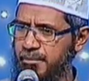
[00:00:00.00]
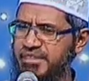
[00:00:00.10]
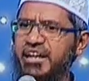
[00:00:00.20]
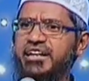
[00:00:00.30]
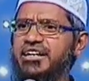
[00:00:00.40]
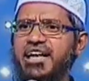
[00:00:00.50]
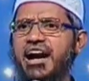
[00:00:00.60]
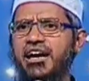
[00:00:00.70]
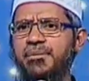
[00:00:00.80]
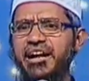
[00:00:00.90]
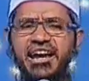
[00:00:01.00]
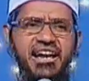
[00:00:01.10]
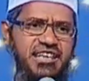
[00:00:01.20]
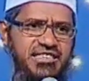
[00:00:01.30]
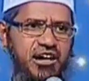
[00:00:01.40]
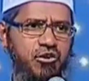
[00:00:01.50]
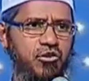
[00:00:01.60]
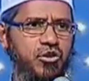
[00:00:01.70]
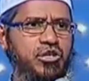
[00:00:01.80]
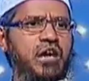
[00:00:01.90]
मैं तकरीर के आखिर में कहना चाहता हूं
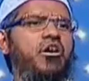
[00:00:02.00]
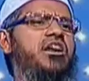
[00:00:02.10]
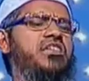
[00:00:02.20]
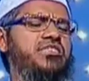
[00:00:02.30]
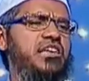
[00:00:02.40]
कि व्हाट इज द